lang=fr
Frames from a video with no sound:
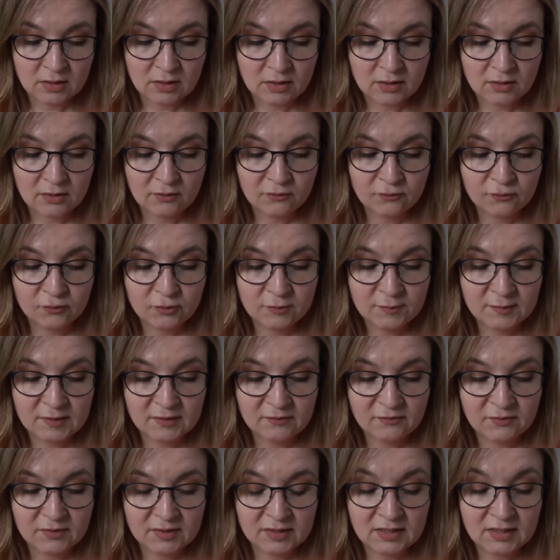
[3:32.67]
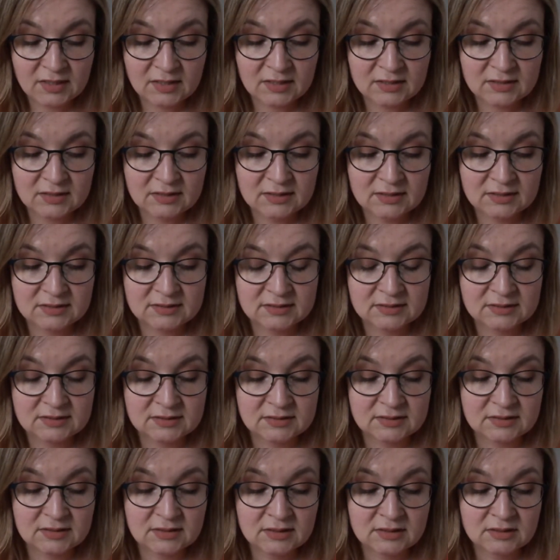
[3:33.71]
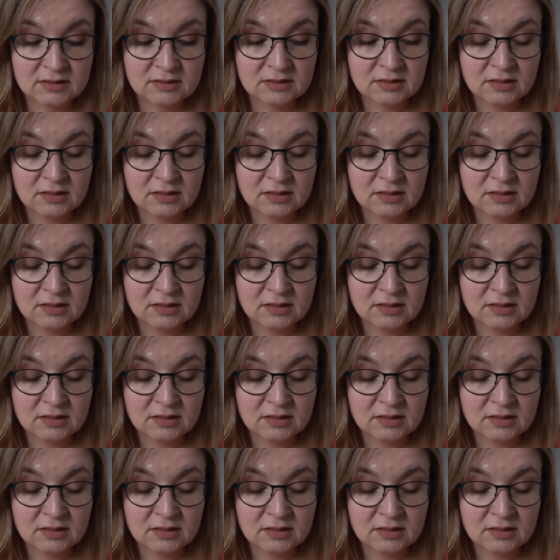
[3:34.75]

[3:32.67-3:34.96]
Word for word: Euh, fruits préférés et détestés.